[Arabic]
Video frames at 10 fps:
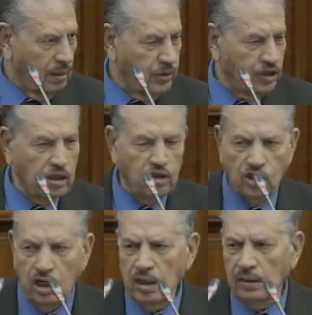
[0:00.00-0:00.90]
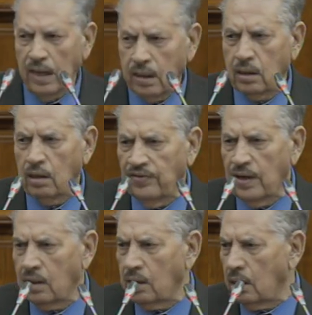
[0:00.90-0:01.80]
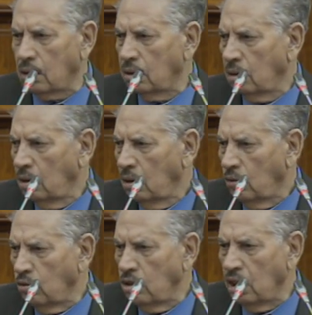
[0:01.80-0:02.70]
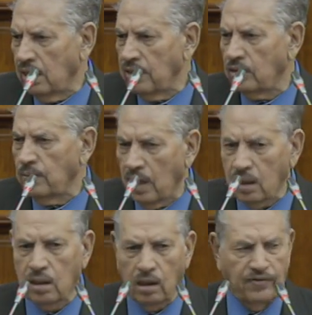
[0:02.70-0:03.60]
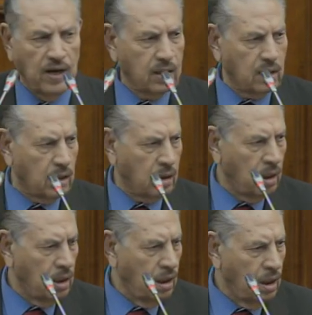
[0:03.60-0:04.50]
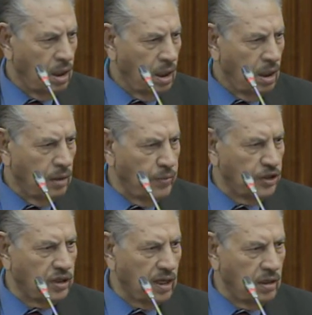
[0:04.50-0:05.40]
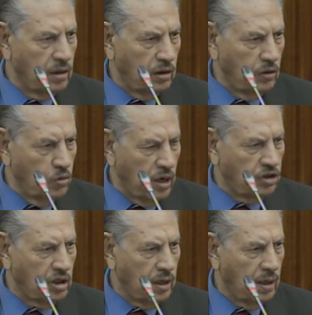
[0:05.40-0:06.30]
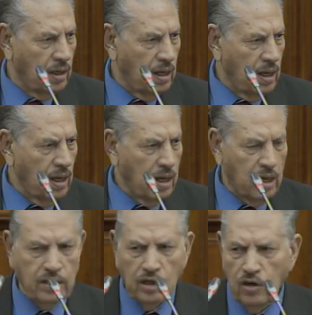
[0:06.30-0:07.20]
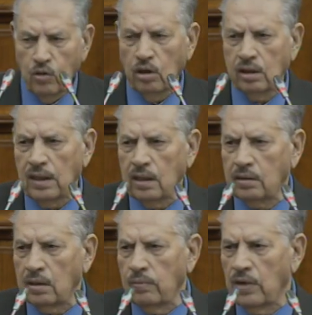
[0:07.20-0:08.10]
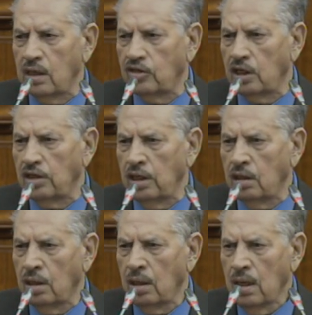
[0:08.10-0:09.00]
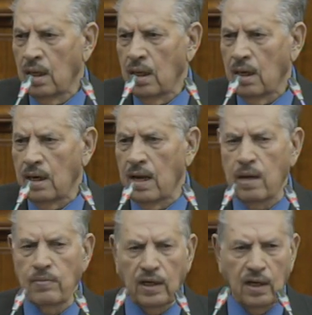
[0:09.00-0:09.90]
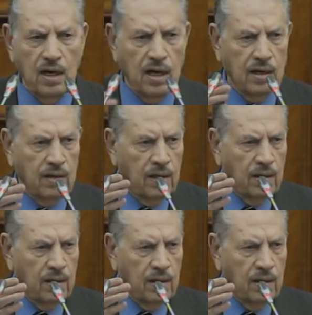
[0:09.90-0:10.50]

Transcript: باش نجمد أكثر فأكثر ونلتزم أكثر فأكثر باش نواجه هذا النوع نتاع الاستعمار الجديد لا من خلال